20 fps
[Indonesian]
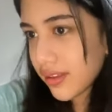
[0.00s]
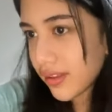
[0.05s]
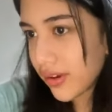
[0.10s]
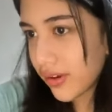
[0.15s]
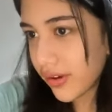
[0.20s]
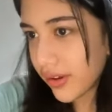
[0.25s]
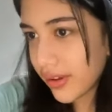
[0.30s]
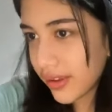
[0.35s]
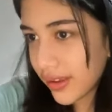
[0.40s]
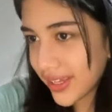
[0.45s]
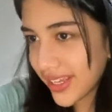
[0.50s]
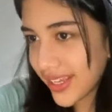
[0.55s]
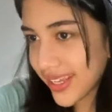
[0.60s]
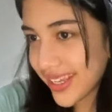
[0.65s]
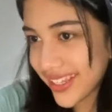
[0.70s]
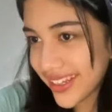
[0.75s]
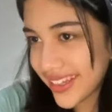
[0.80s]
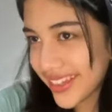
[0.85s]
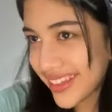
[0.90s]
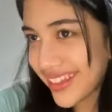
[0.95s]
Yuk,
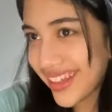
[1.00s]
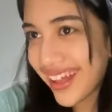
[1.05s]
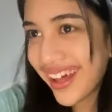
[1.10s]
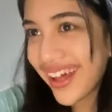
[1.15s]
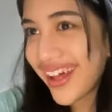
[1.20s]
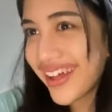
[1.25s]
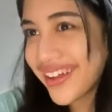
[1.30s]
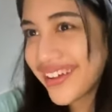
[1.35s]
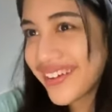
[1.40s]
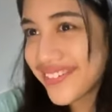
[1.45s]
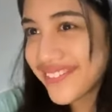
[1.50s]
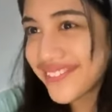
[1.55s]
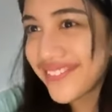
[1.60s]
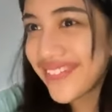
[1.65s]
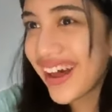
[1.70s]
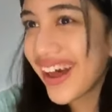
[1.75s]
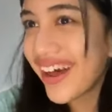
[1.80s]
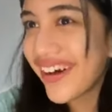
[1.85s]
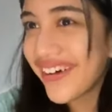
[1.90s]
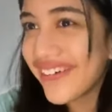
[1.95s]
kita
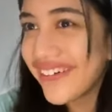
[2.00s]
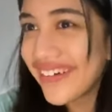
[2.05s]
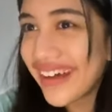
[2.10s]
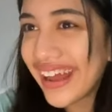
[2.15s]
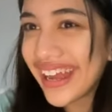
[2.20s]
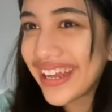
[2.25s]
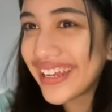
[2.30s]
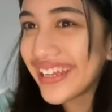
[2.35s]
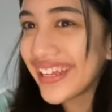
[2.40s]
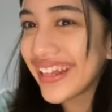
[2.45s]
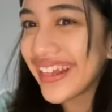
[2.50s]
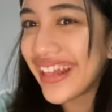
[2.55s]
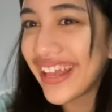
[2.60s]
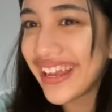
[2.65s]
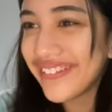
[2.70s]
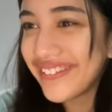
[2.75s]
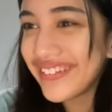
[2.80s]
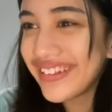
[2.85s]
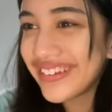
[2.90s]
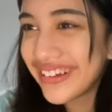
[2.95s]
mau idean
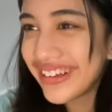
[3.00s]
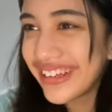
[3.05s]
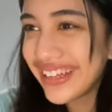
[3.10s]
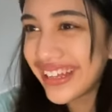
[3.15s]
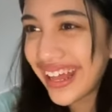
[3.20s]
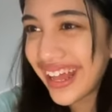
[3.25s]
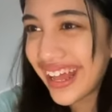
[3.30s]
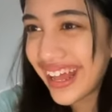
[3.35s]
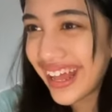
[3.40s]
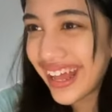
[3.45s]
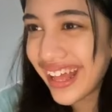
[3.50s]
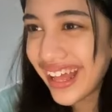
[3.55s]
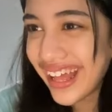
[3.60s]
live juga.